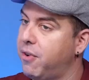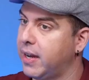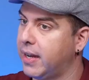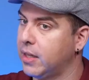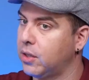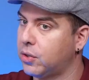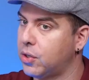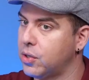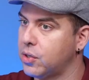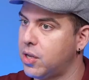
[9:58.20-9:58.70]
fue
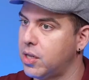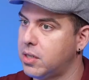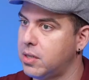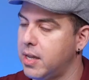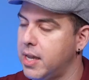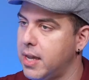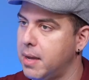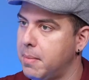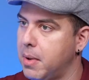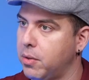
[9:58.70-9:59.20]
que entonces
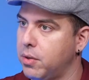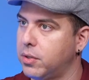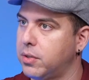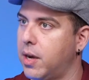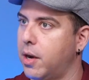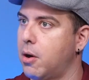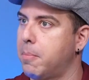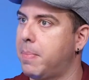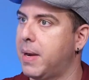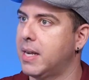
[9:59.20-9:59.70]
eh, me
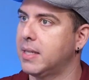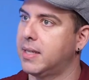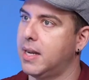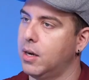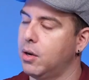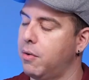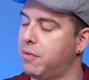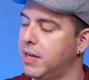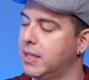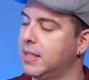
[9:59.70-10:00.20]
audicionaron para hacer
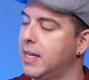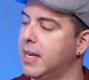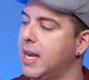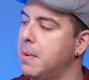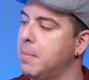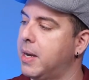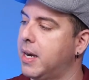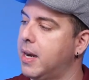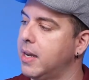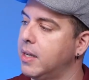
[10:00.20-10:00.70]
algo frente a
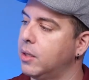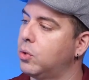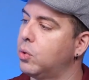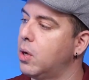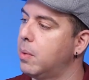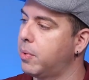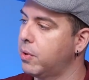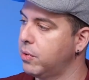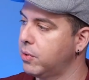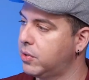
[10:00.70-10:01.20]
cámara y
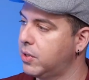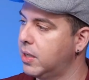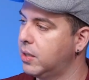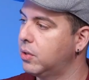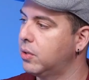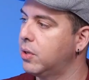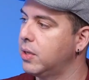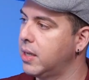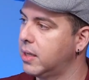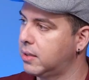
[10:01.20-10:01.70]
estuve
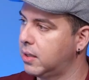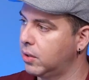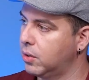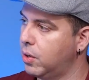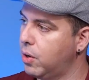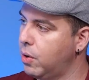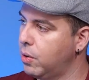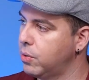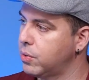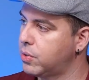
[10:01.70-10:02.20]
produciendo y
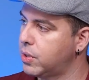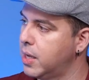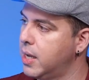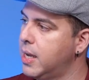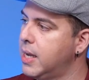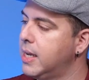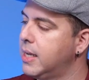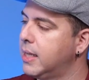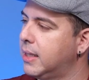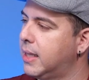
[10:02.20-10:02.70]
haciendo host
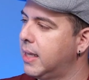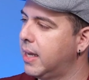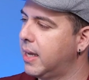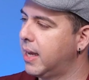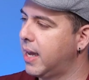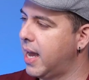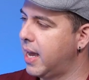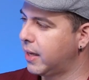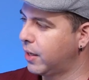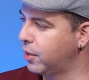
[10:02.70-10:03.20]

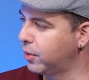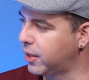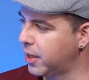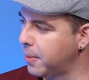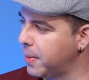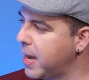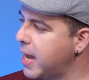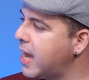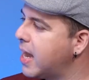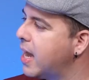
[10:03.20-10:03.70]
de Hangio
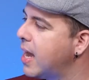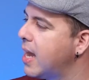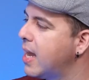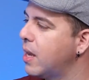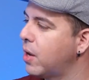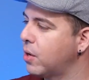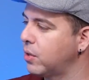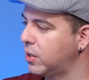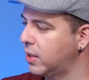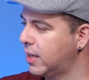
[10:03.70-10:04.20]

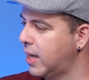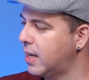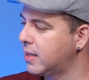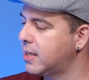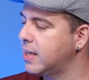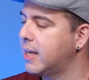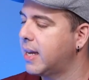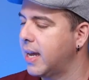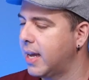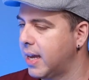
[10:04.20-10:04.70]
TV, y
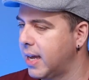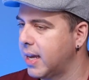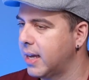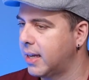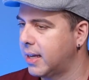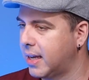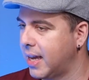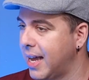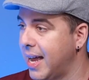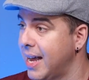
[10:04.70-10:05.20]
así que,
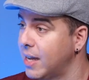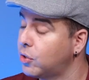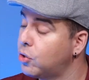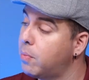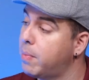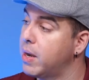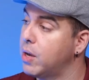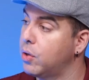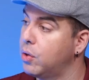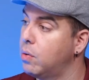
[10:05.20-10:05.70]

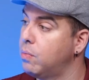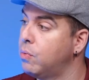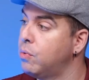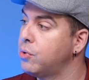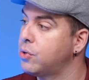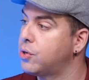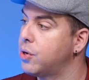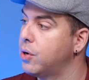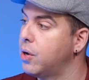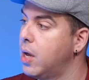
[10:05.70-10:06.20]
eso me ayudó
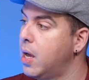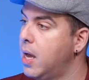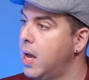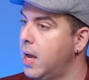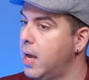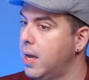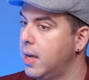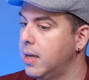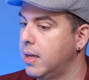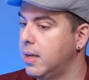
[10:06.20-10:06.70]
mucho
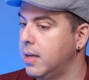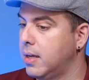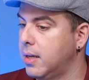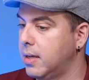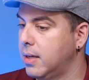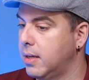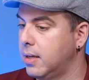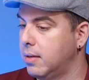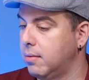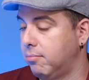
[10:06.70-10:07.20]

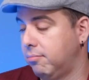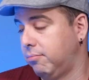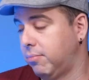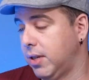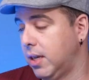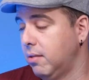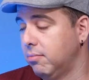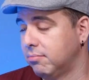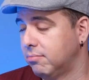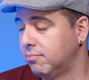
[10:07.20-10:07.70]
y
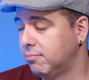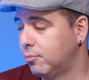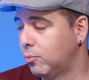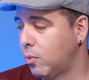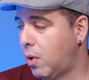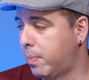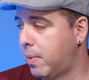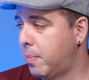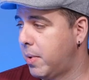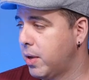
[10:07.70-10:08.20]
sí,
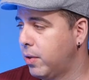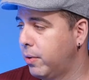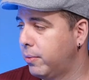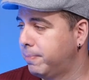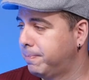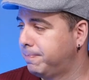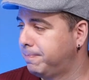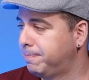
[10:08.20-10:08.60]
guapa me ayudó.